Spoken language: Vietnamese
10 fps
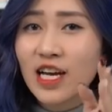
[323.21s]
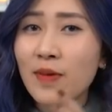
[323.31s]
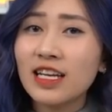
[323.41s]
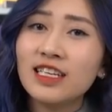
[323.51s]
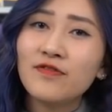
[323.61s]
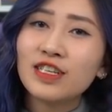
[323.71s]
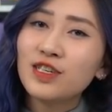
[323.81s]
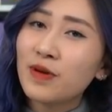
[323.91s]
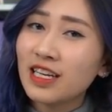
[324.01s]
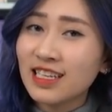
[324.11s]
các bạn nhìn vào
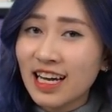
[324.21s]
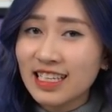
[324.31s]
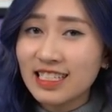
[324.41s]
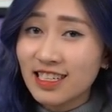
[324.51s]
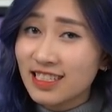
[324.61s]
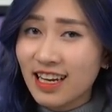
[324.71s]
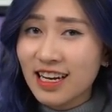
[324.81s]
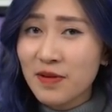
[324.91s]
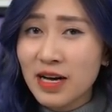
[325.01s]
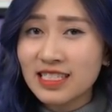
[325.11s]
chiếc màn hình này thì chắc
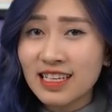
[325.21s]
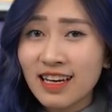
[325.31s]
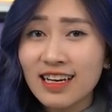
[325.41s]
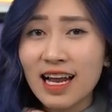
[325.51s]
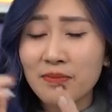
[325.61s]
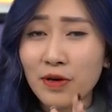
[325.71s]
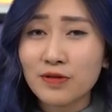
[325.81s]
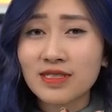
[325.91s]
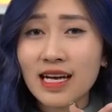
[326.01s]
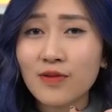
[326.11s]
chắn các bạn sẽ thấy là
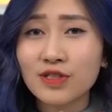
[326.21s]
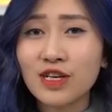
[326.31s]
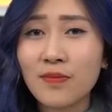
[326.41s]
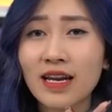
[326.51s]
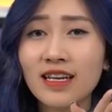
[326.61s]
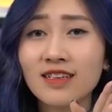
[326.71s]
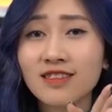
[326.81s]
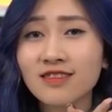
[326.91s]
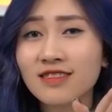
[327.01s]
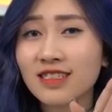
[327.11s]
màu sắc của chiếc màn hình
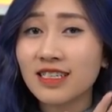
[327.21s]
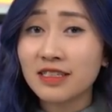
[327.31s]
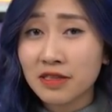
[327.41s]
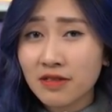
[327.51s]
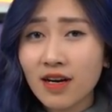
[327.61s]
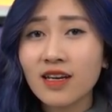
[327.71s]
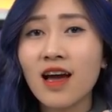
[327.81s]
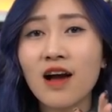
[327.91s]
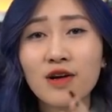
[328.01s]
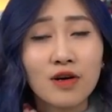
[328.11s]
cực kỳ tươi,
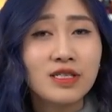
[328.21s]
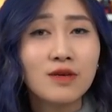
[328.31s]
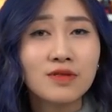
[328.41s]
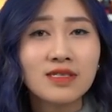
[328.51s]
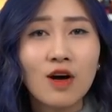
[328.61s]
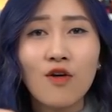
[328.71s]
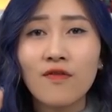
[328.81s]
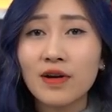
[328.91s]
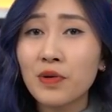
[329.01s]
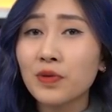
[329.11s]
có chiều sâu
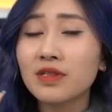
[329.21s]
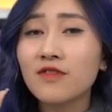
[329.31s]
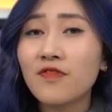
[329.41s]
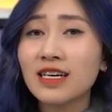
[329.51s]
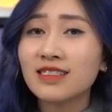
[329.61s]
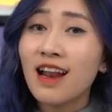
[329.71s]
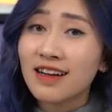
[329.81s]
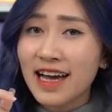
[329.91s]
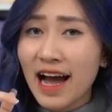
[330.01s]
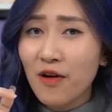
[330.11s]
và độ tương phản rất
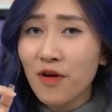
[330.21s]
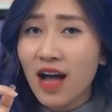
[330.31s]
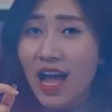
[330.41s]
là cao.